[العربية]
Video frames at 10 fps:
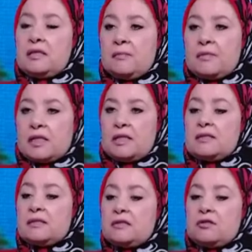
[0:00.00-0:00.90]
جدا بتخلي
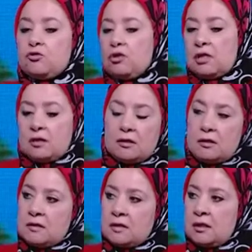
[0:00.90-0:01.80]
الست تقول لك
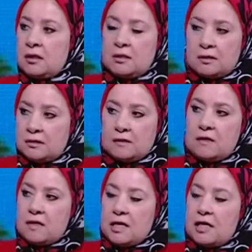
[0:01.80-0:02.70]
خلاص انا آه،
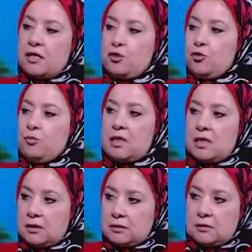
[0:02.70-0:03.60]
اخر يوم
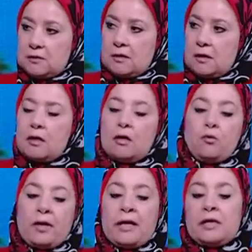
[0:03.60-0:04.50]
ليا واحد اه
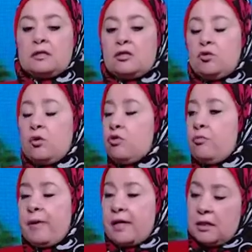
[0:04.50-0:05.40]
واحد ان هو
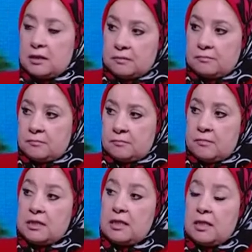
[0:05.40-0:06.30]
يكون بخيل
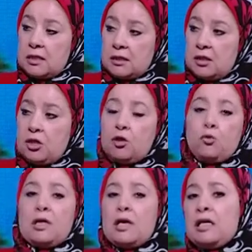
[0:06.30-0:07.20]
ماديا
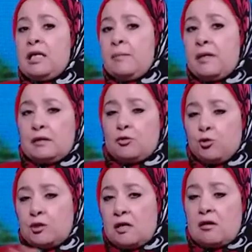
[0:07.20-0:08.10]
واي بنت
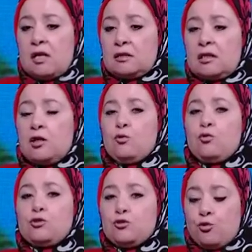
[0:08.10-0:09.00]
خديها قاعده
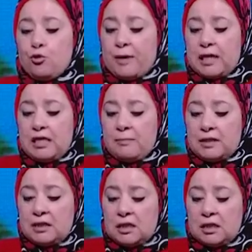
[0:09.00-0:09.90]
لو الزوج بخيل
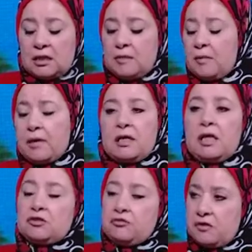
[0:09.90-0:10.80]
ماديا يبقى بخيل
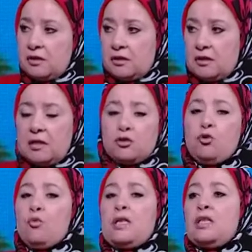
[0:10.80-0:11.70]
عاطفيا
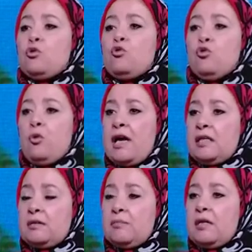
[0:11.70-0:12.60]
نو no ان يكون
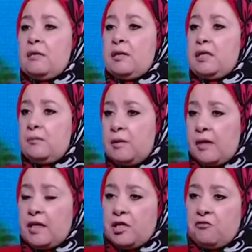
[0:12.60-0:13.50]
واحد
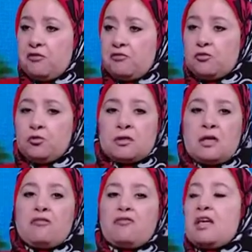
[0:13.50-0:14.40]
بيبقى كريم في الفلوس
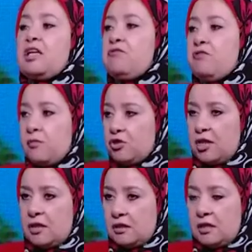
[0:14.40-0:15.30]
فكريم في
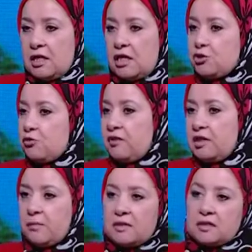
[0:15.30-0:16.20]
المشاعر انا شفت
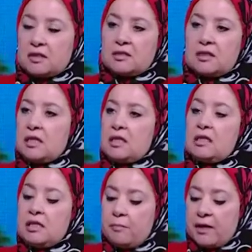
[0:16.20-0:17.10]
النماذج كتيره
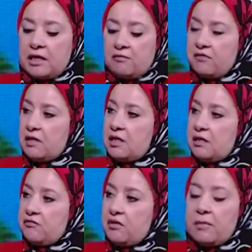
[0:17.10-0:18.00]
جدا البخيل
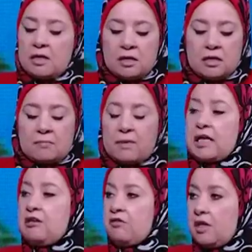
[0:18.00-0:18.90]
في في المال
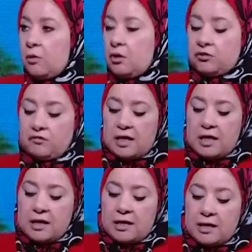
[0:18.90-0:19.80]
بخيل في العواطف
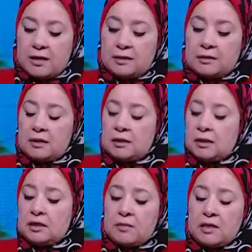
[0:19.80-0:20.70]
الحاجه الثانيه
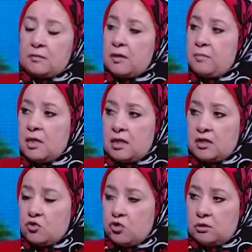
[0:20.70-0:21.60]
عدم الاهتمام بيها
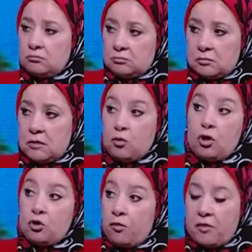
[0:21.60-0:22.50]
كزوجه او
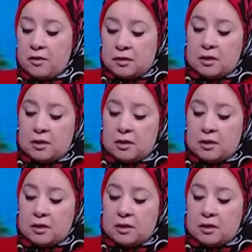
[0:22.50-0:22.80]
كأنثى